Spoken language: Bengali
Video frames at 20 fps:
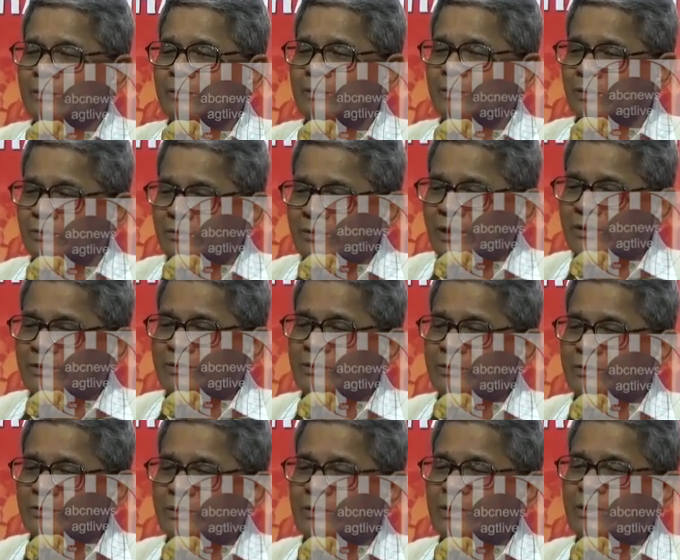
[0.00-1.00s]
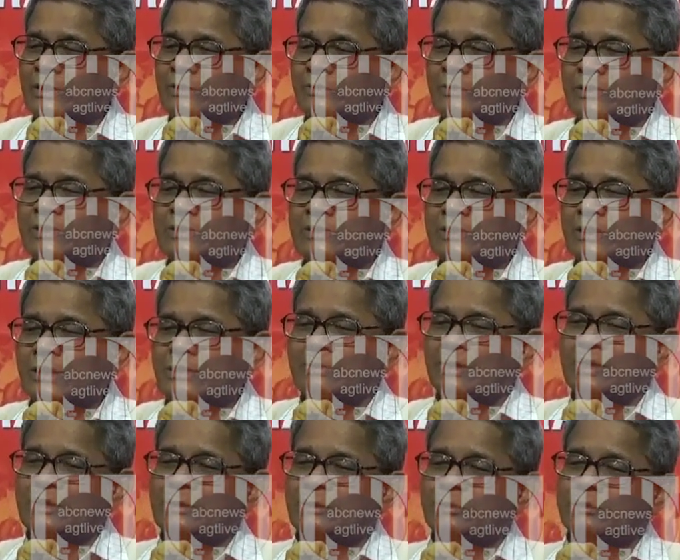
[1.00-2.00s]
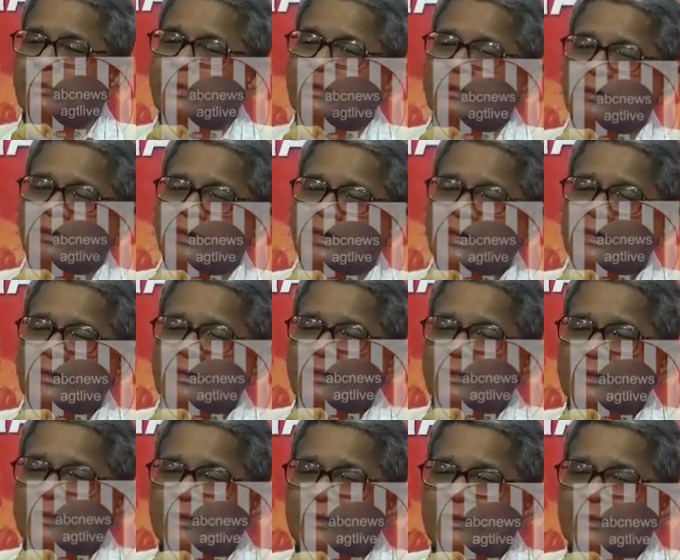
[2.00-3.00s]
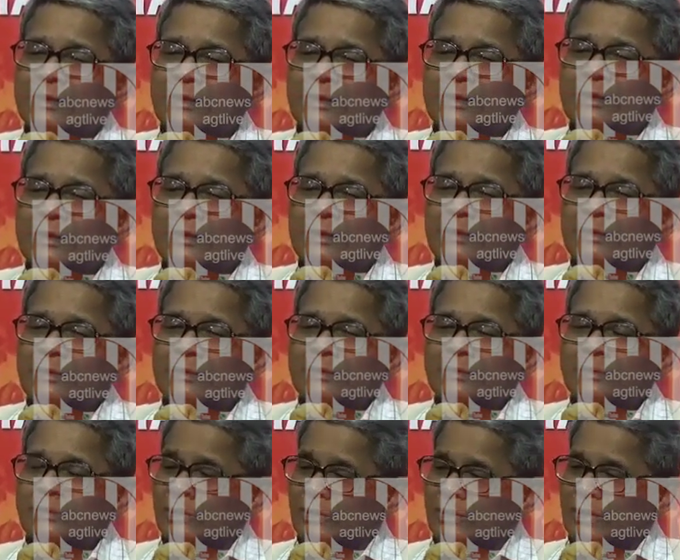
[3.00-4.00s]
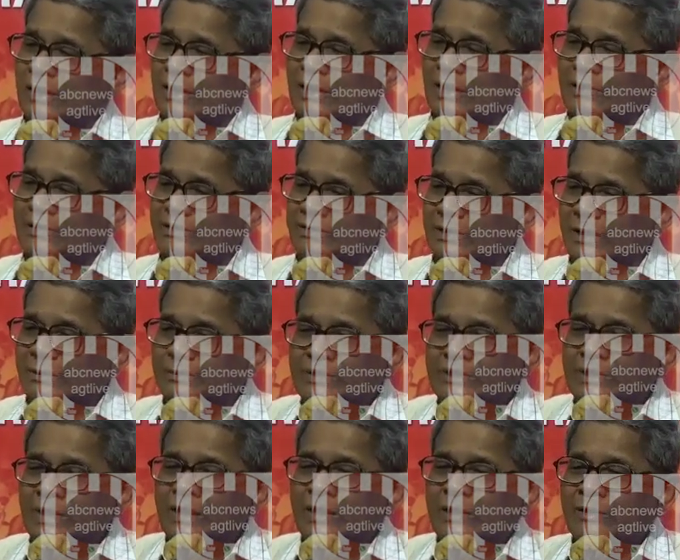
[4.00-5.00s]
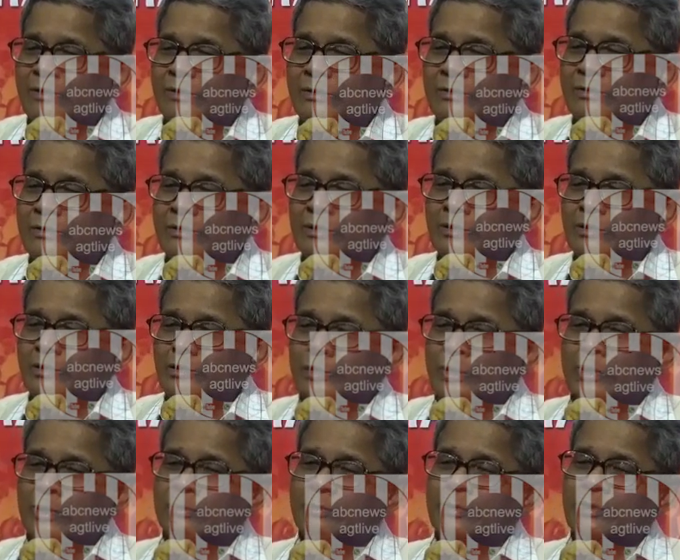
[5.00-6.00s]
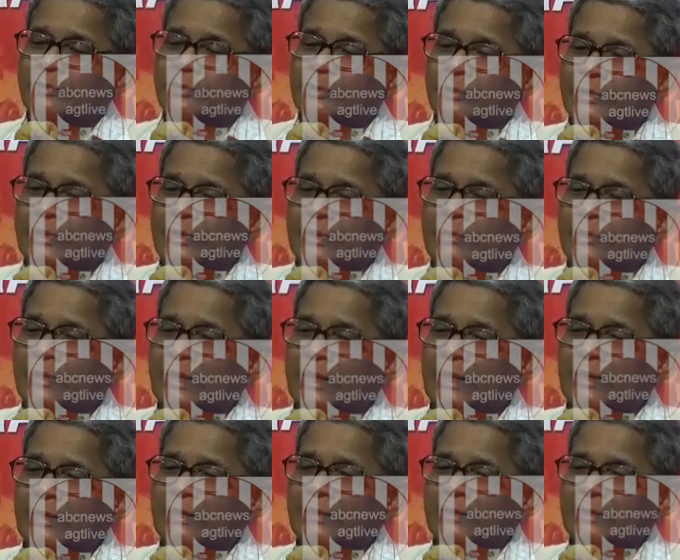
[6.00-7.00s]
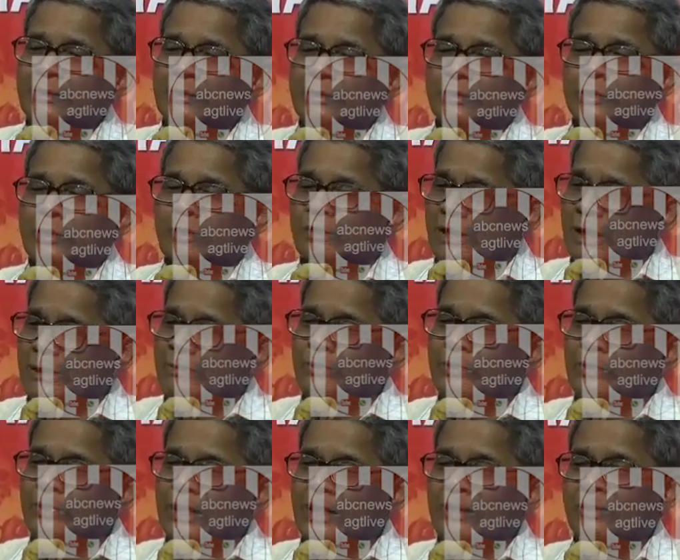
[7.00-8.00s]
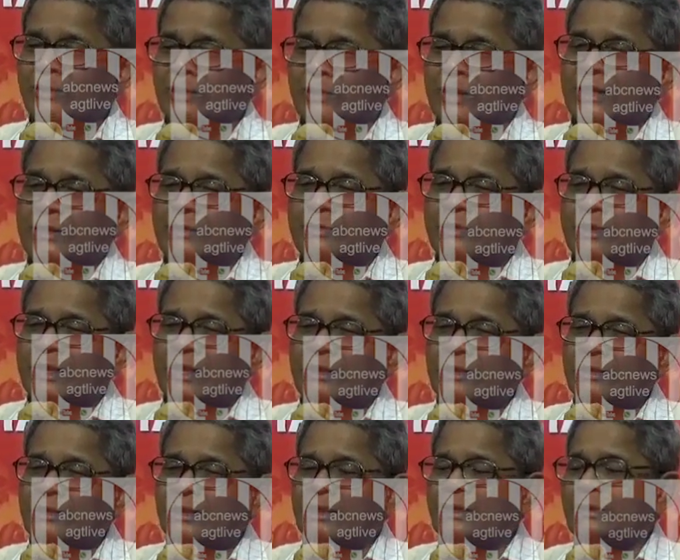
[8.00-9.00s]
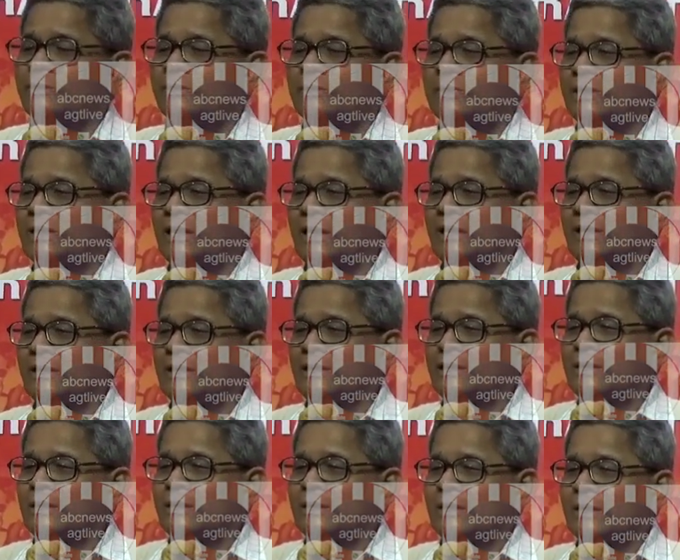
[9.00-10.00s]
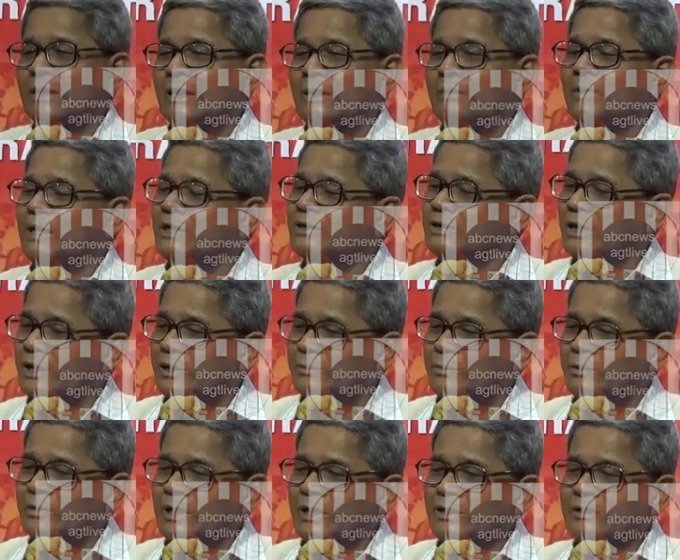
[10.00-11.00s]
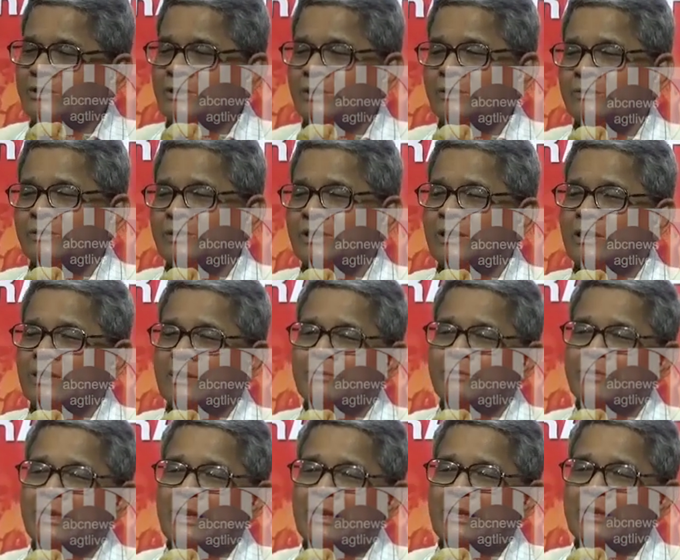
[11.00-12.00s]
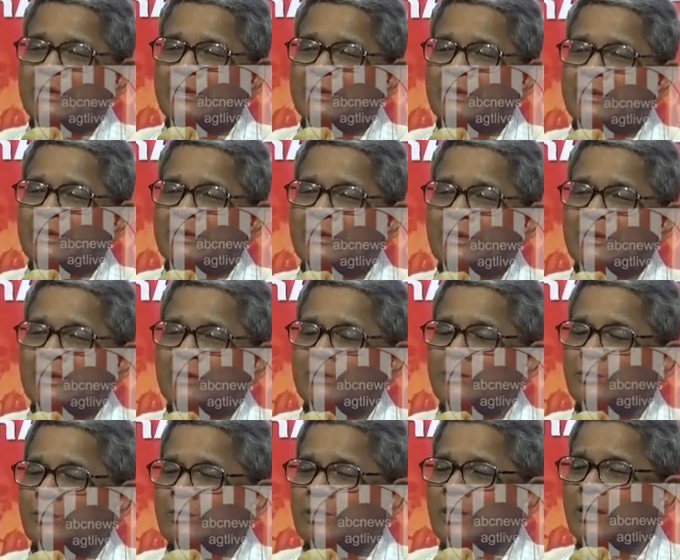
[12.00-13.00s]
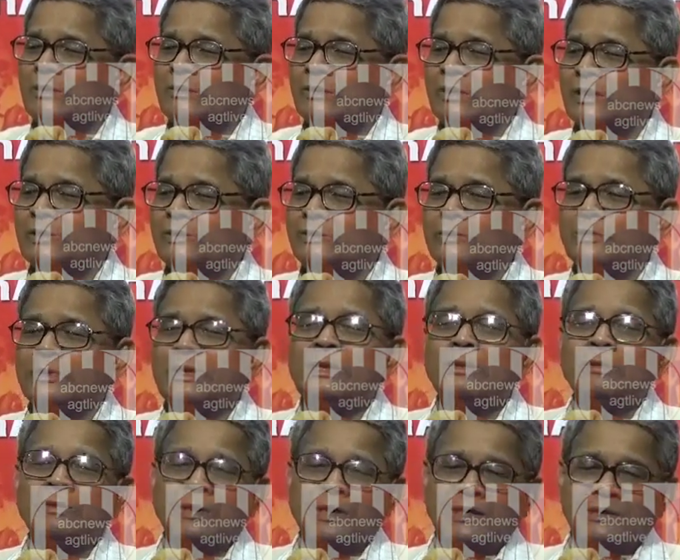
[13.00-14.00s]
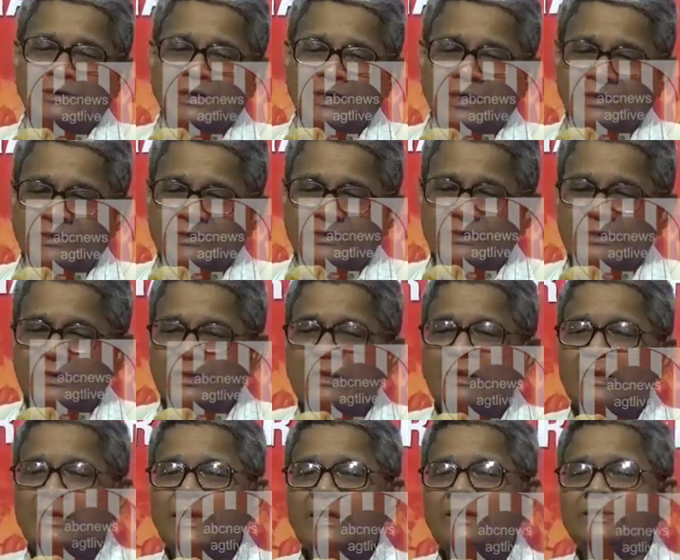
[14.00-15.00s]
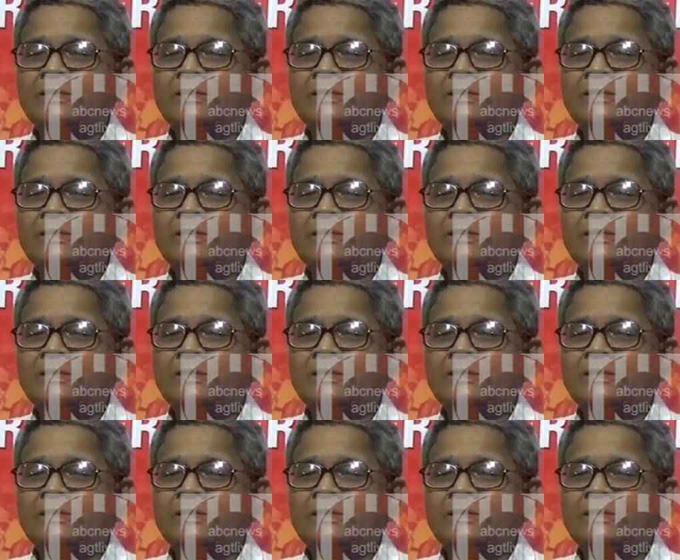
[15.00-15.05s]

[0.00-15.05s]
গণতান্ত্রিক অধিকার রয়েছে আমাদের তুলে ধরার সরকারের কাছে দাবি জানানোর জনমত তৈরি করার সংগ্রাম করার লড়াই করার এই অধিকার আমরা ছাড়ব না সেই অধিকার আমরা রক্ষা করার জন্যই লড়াই চালাচ্ছি এই